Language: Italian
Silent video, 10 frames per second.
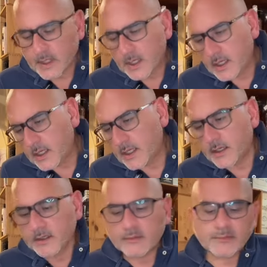
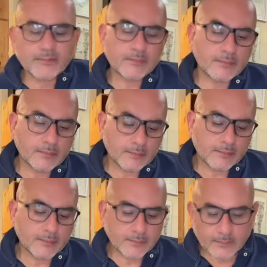eh,
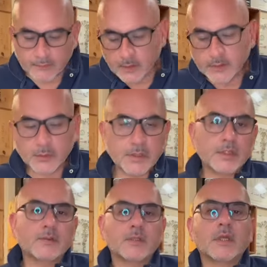quando è
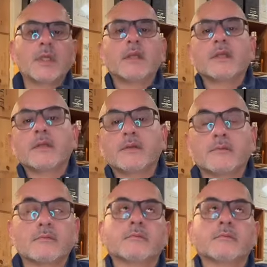uscito, sì,